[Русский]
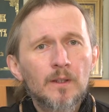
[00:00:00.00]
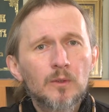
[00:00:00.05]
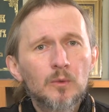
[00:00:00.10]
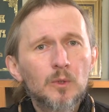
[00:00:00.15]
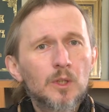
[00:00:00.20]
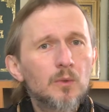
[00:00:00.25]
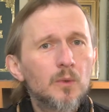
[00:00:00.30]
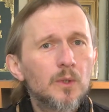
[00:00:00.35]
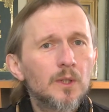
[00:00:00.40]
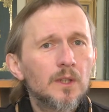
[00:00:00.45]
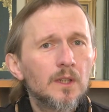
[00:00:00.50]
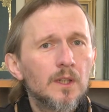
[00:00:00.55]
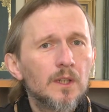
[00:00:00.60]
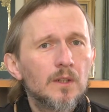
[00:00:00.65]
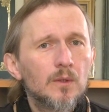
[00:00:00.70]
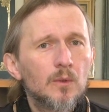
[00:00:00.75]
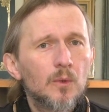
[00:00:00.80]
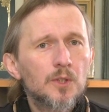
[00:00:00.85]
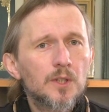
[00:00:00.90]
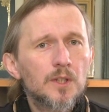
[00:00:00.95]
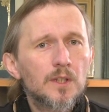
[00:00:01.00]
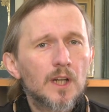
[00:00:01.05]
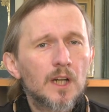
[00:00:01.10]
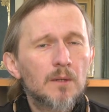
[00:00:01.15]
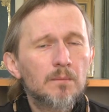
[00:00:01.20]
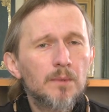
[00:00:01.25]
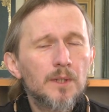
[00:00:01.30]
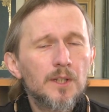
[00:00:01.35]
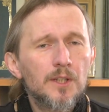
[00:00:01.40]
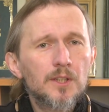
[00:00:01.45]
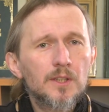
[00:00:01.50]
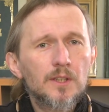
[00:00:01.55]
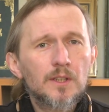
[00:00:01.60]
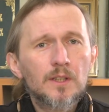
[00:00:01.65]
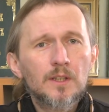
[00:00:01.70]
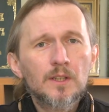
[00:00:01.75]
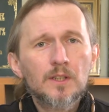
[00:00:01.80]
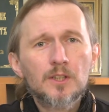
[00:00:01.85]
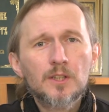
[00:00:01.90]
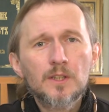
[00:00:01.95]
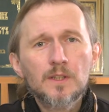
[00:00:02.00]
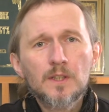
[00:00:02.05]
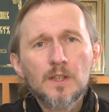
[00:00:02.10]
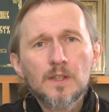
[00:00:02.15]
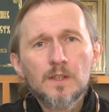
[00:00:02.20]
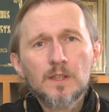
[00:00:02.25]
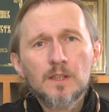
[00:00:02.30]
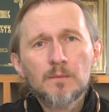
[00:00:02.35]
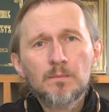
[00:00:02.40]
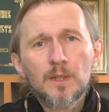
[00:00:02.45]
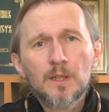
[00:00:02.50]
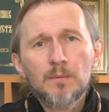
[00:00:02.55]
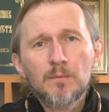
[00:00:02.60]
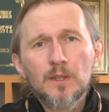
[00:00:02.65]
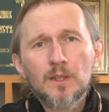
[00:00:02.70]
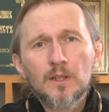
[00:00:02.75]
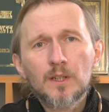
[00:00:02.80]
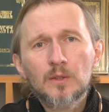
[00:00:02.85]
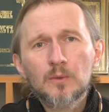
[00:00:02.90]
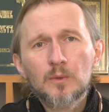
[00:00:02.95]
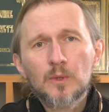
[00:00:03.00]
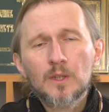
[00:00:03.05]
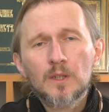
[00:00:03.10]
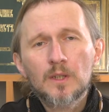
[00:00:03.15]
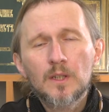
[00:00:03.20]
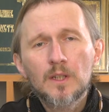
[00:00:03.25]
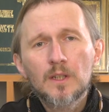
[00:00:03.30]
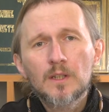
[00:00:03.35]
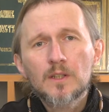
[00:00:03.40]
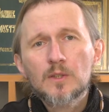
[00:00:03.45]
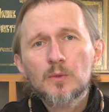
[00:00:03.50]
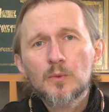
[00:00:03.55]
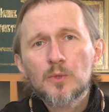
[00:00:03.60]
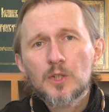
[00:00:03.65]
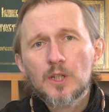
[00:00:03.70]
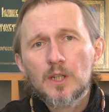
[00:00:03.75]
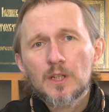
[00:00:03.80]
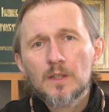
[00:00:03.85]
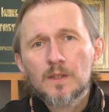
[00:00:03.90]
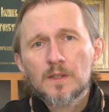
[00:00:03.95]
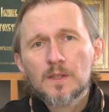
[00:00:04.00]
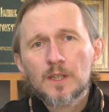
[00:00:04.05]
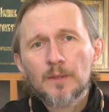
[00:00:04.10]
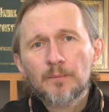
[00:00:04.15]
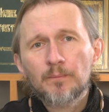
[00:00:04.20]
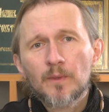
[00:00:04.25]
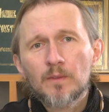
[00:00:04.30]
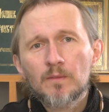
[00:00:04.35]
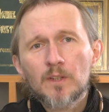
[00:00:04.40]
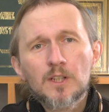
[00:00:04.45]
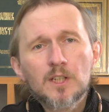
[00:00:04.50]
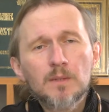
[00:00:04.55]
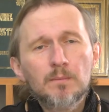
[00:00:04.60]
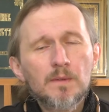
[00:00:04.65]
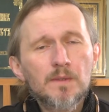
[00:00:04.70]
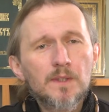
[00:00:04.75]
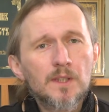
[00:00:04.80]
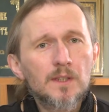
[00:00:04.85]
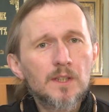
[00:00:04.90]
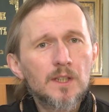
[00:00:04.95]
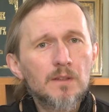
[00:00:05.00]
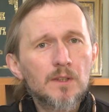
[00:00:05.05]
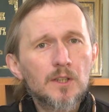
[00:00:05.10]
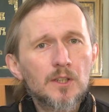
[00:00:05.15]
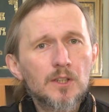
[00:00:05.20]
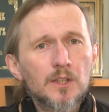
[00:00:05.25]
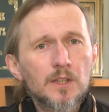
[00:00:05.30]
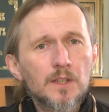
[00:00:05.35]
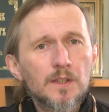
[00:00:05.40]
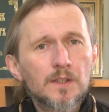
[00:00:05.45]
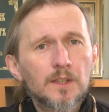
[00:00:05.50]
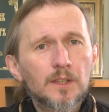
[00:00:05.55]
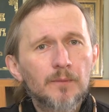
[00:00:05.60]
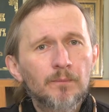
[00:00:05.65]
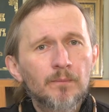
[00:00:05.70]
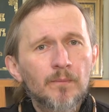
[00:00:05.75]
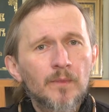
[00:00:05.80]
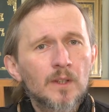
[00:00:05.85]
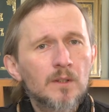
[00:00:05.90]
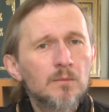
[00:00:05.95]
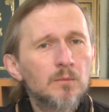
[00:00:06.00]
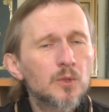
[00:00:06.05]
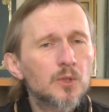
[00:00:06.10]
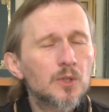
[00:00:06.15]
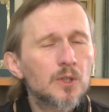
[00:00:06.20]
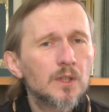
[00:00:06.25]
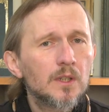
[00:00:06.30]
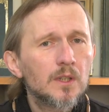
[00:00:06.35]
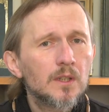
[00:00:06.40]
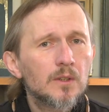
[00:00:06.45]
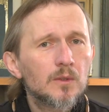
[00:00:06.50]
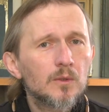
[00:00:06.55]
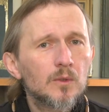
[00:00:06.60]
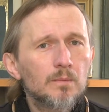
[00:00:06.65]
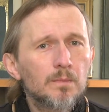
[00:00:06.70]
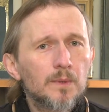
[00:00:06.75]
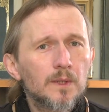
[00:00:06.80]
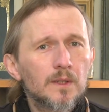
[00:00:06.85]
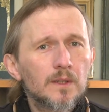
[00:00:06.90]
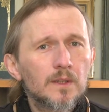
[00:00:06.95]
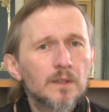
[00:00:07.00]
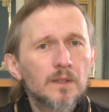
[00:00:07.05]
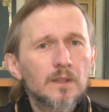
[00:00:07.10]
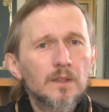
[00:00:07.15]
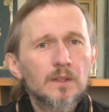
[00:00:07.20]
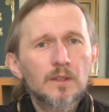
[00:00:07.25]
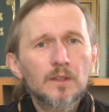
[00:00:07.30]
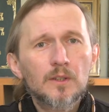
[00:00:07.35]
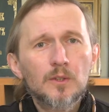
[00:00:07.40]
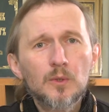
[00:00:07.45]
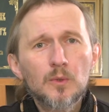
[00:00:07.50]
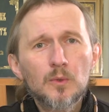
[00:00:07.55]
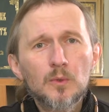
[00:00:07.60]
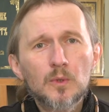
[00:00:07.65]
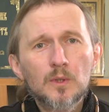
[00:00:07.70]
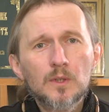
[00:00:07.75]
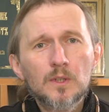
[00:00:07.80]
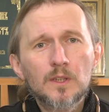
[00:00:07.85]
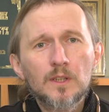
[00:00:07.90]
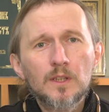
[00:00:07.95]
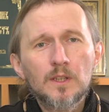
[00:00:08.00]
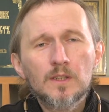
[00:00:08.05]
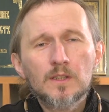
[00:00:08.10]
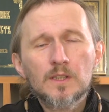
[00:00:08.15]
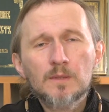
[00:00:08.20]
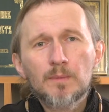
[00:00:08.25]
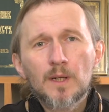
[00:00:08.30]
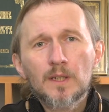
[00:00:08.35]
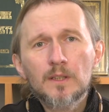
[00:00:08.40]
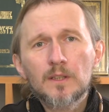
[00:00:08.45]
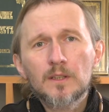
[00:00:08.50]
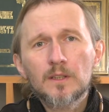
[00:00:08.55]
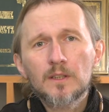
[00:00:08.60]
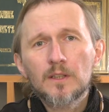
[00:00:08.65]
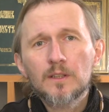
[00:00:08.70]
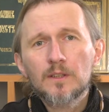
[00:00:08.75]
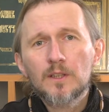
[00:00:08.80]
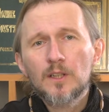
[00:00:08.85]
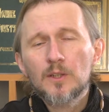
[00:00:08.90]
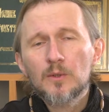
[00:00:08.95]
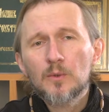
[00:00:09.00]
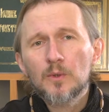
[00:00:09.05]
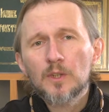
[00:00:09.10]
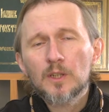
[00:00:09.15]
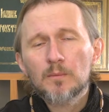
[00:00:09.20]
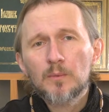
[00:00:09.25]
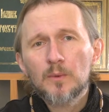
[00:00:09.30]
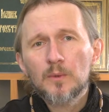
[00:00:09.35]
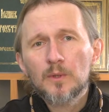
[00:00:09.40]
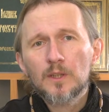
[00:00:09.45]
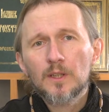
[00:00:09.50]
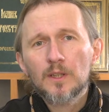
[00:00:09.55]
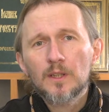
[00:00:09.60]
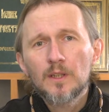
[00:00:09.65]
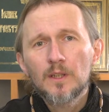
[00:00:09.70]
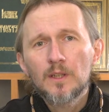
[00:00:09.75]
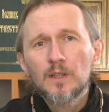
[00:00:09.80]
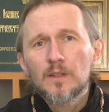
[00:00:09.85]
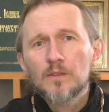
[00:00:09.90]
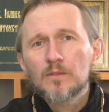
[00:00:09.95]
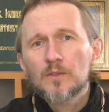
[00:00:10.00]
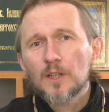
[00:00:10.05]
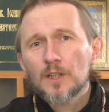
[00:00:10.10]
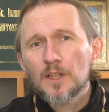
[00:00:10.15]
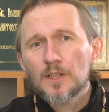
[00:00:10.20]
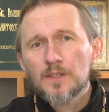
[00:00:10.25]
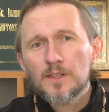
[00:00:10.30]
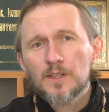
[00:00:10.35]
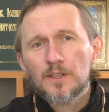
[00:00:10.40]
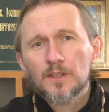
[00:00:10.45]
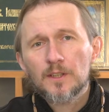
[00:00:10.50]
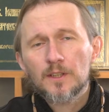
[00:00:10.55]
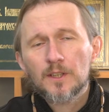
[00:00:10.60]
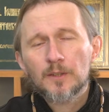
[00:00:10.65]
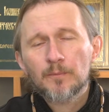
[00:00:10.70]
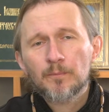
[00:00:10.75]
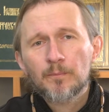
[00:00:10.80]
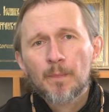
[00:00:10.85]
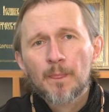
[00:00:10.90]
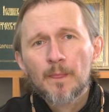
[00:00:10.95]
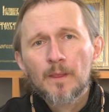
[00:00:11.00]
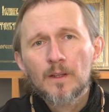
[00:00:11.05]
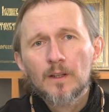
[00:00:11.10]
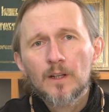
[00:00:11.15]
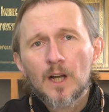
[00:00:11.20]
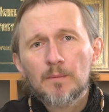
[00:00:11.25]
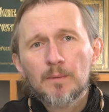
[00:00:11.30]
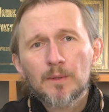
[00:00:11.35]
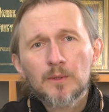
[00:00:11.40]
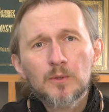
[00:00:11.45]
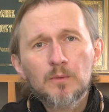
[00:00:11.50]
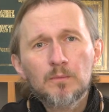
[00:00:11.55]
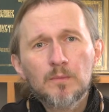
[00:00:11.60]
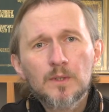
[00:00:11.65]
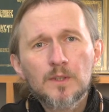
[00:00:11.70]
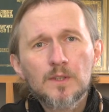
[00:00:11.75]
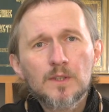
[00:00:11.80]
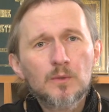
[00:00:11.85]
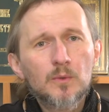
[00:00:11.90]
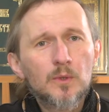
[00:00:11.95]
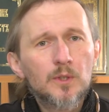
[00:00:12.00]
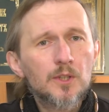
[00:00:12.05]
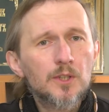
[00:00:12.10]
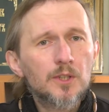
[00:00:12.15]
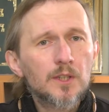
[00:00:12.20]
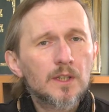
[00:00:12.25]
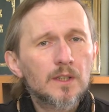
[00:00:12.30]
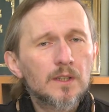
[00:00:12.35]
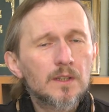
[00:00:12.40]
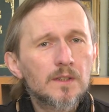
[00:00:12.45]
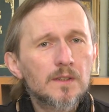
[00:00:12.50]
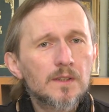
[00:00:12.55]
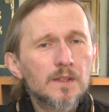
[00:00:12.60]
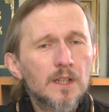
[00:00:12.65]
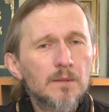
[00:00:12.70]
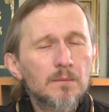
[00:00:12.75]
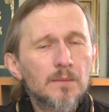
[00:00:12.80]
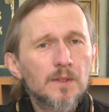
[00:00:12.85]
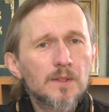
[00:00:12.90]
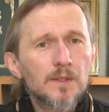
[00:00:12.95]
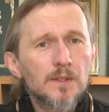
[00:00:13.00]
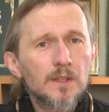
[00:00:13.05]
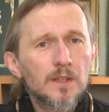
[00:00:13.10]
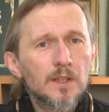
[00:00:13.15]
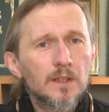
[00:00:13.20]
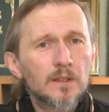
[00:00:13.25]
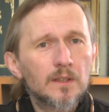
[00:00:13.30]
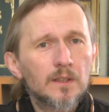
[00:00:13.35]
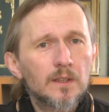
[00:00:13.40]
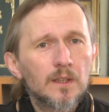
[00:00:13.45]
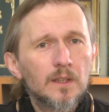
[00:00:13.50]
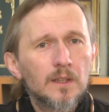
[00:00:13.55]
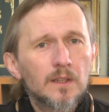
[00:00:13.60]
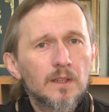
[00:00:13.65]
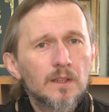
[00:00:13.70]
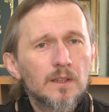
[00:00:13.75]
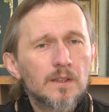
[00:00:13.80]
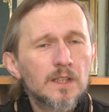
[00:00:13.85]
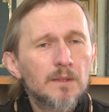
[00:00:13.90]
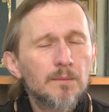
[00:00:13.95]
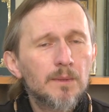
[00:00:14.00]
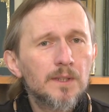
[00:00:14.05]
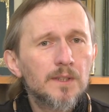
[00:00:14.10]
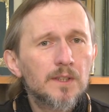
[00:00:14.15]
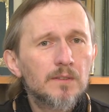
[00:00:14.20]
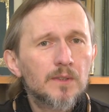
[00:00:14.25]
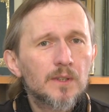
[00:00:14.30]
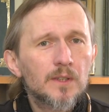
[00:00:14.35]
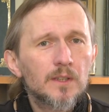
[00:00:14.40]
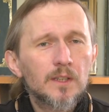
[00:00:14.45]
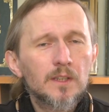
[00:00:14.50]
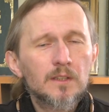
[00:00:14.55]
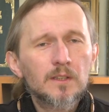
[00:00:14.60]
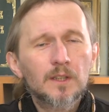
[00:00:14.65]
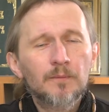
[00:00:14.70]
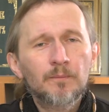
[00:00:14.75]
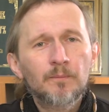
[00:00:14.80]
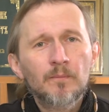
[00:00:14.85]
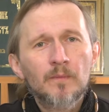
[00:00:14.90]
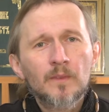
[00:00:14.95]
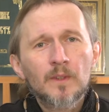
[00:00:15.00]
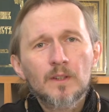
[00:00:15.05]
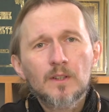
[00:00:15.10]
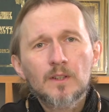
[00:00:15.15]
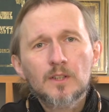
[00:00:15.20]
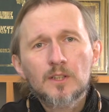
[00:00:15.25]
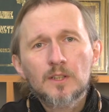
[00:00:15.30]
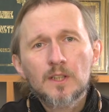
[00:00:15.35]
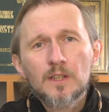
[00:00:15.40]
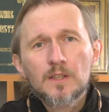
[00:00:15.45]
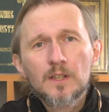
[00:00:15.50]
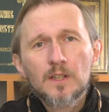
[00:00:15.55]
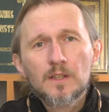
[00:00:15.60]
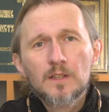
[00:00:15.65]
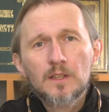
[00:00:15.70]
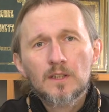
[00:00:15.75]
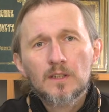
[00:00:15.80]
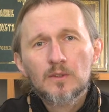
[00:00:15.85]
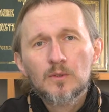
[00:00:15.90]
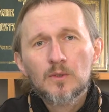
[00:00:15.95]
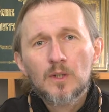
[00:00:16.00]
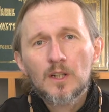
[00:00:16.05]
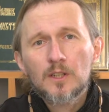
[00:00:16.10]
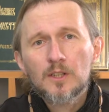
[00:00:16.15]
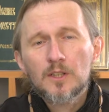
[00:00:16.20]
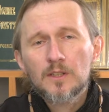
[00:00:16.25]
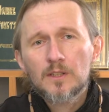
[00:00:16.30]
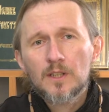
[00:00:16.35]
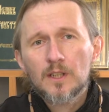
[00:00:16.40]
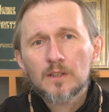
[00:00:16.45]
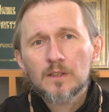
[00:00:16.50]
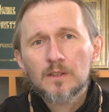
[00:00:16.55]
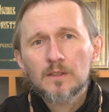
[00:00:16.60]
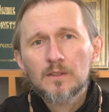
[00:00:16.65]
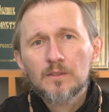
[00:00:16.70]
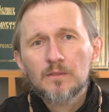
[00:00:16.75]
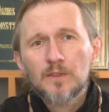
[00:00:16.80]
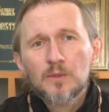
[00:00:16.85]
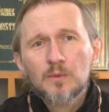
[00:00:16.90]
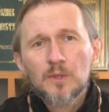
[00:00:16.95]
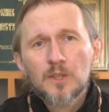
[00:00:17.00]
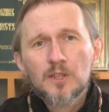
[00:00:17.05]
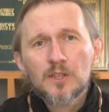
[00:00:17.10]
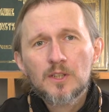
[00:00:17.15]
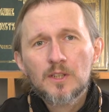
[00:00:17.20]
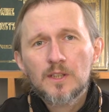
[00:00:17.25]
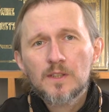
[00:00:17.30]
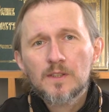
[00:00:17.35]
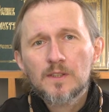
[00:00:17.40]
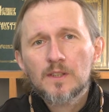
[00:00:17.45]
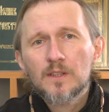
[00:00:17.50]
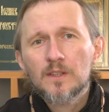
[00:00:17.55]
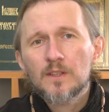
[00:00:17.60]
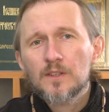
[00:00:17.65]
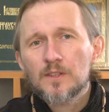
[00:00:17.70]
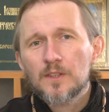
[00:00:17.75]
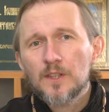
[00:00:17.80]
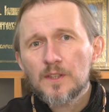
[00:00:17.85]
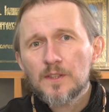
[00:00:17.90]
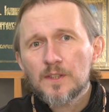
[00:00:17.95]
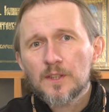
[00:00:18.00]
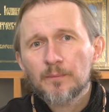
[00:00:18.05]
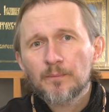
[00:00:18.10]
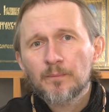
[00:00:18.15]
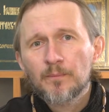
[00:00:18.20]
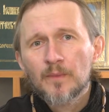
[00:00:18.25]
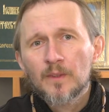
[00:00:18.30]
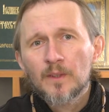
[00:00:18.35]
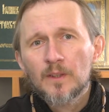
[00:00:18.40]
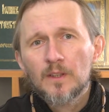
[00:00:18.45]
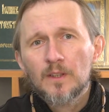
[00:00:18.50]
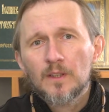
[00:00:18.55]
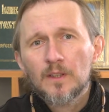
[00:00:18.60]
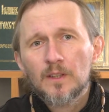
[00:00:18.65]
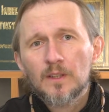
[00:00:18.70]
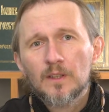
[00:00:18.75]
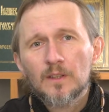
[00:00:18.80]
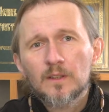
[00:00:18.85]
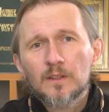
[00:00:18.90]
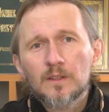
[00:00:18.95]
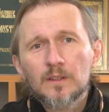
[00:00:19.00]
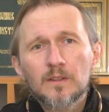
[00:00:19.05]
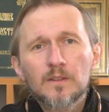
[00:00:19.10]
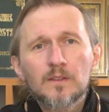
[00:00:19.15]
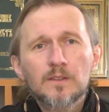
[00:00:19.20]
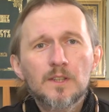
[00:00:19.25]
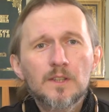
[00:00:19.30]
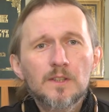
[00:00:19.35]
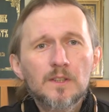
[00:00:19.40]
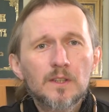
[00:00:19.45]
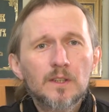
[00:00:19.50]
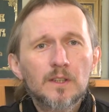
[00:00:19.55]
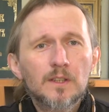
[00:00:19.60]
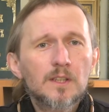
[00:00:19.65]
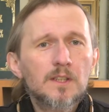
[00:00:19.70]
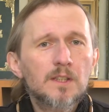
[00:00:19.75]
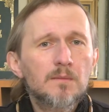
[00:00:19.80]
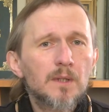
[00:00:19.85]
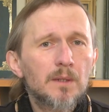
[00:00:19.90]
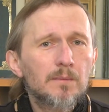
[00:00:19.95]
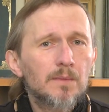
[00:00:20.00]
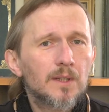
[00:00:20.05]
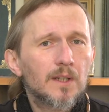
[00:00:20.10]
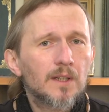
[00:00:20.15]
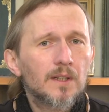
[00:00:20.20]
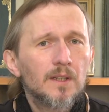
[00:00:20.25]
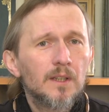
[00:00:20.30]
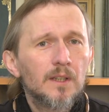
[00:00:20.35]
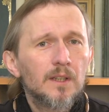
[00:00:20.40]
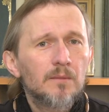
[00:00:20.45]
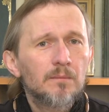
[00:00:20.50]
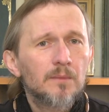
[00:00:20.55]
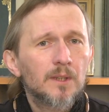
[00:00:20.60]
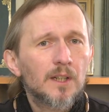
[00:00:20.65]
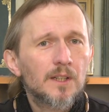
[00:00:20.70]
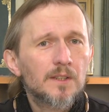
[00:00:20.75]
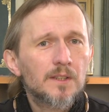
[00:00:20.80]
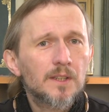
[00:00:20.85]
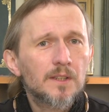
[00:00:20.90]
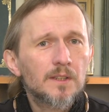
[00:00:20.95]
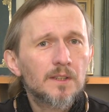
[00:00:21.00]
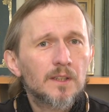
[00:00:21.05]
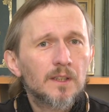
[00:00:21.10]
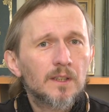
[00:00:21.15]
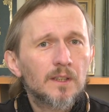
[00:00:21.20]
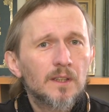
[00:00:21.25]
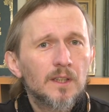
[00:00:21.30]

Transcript: Ну, такой очень обычный житейский пример, который случается в нашей повседневной жизни. Муж купил йогурты и спрятал их далеко на полке в холодильнике, а потом тихонечко сам съел. Заметив это, жена сказала, ну как же так, ведь у нас же есть дети, и дети, эта семья была многодетная.